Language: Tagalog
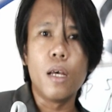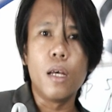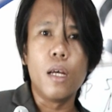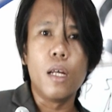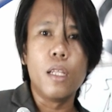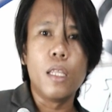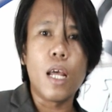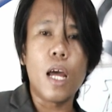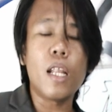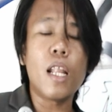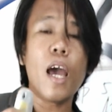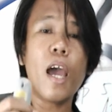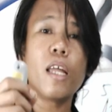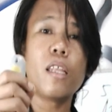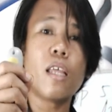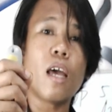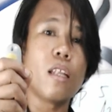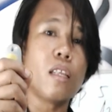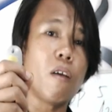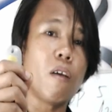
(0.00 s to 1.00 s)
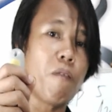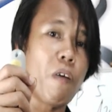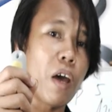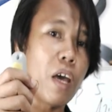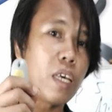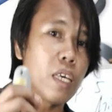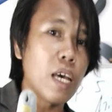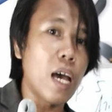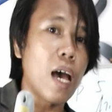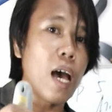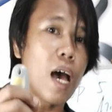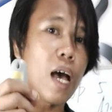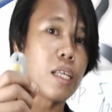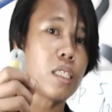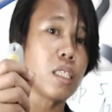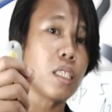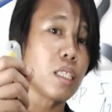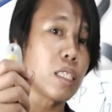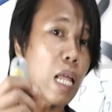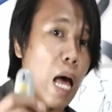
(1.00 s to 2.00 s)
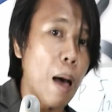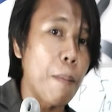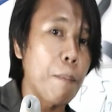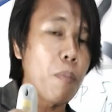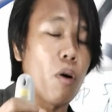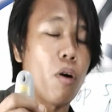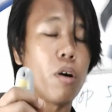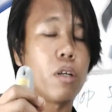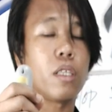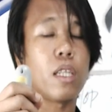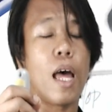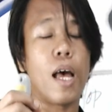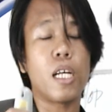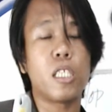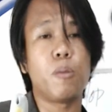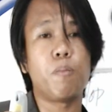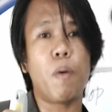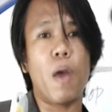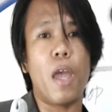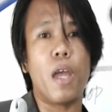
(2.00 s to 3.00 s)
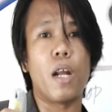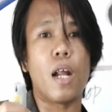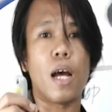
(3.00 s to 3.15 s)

na na-identify niya as TAMP or Taxpayer